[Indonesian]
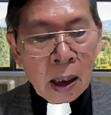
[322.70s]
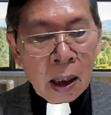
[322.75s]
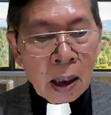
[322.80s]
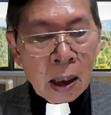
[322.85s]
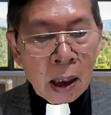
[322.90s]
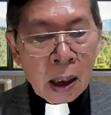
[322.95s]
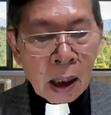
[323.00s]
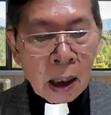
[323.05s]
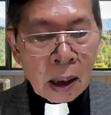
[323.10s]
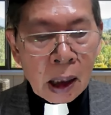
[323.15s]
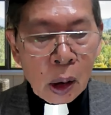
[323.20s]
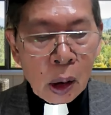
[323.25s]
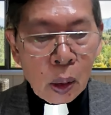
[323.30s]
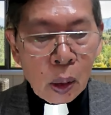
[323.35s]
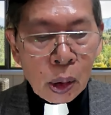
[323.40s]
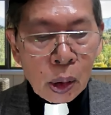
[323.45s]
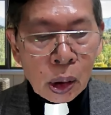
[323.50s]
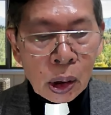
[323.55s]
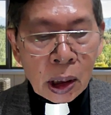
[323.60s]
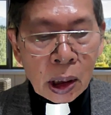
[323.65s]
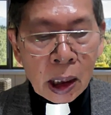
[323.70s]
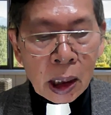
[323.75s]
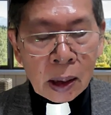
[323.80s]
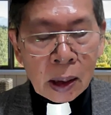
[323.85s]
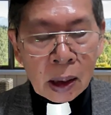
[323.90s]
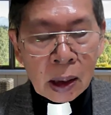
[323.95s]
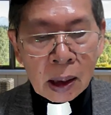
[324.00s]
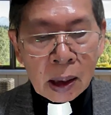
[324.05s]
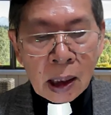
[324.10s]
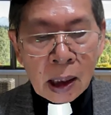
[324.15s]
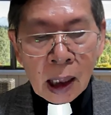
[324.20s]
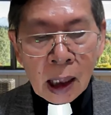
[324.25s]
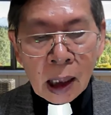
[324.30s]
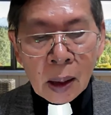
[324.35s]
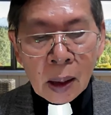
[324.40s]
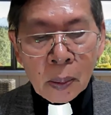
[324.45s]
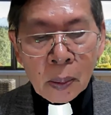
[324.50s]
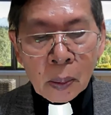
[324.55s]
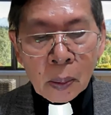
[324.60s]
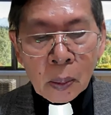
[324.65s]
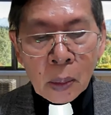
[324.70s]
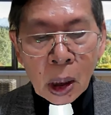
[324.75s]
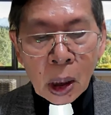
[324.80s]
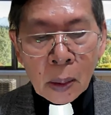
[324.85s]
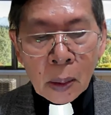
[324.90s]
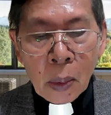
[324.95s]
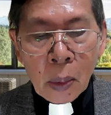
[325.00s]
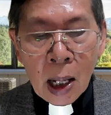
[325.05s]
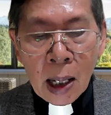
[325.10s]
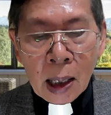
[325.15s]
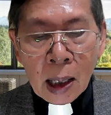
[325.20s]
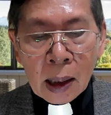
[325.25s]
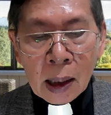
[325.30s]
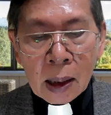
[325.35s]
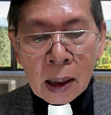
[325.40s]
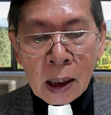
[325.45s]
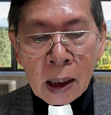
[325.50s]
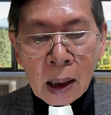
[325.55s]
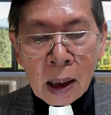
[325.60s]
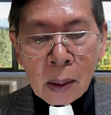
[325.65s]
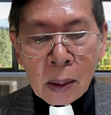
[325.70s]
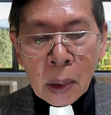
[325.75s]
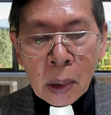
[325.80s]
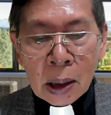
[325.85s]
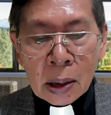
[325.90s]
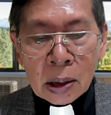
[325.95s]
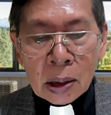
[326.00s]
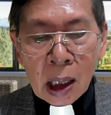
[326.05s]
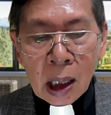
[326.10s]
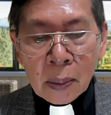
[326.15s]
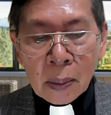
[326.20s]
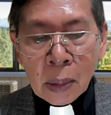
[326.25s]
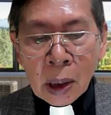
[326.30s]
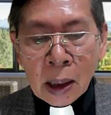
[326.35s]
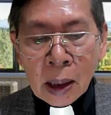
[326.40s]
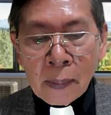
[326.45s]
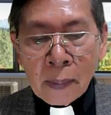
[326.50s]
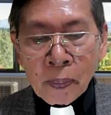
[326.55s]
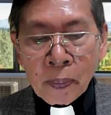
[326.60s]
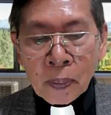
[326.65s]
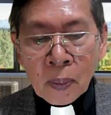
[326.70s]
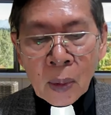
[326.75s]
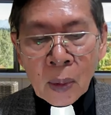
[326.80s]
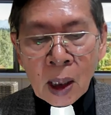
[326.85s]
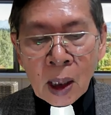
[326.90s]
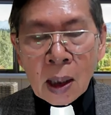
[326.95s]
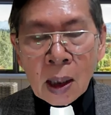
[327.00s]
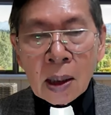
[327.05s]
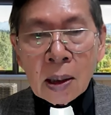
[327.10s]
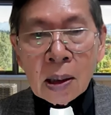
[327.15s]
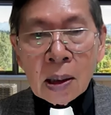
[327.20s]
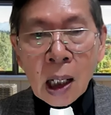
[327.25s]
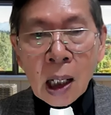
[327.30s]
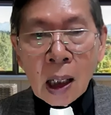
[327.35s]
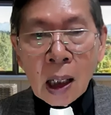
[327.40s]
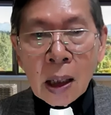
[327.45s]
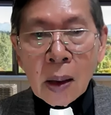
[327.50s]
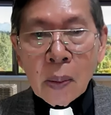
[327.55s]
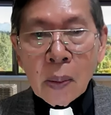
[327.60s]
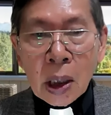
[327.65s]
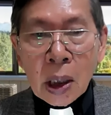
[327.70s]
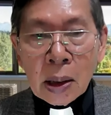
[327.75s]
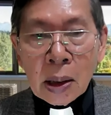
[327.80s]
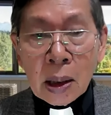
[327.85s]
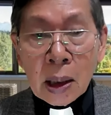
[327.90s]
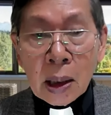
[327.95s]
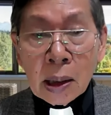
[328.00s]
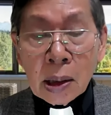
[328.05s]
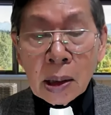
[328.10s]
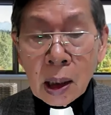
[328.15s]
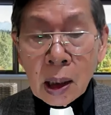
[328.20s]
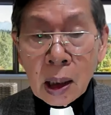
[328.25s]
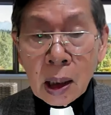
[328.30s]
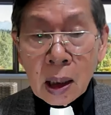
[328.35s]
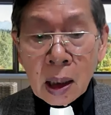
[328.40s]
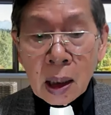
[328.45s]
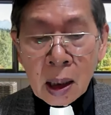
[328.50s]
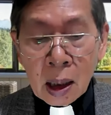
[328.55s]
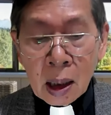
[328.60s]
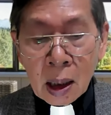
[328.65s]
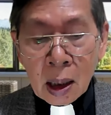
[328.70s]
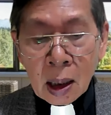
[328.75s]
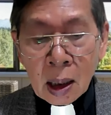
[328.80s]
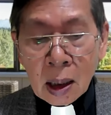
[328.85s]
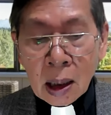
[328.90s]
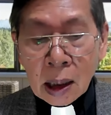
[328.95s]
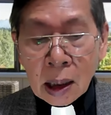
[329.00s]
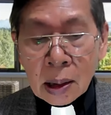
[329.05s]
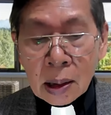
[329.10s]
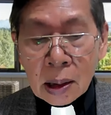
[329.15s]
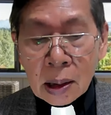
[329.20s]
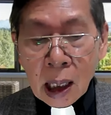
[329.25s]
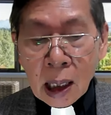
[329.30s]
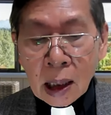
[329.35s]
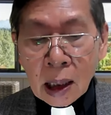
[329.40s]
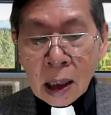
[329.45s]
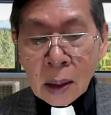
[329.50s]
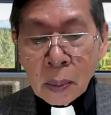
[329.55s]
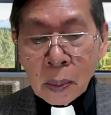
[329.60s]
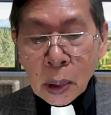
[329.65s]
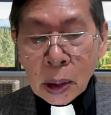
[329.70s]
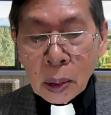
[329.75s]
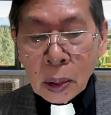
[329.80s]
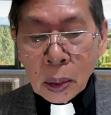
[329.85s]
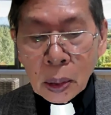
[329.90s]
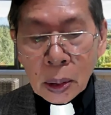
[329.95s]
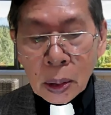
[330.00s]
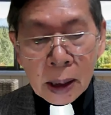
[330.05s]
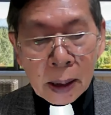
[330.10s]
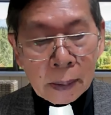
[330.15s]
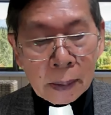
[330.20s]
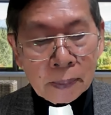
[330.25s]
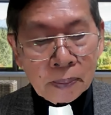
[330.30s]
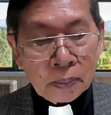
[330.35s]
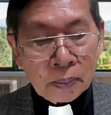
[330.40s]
yang diwujudkan dalam berbagi bersama, saling mengasihi, dan saling peduli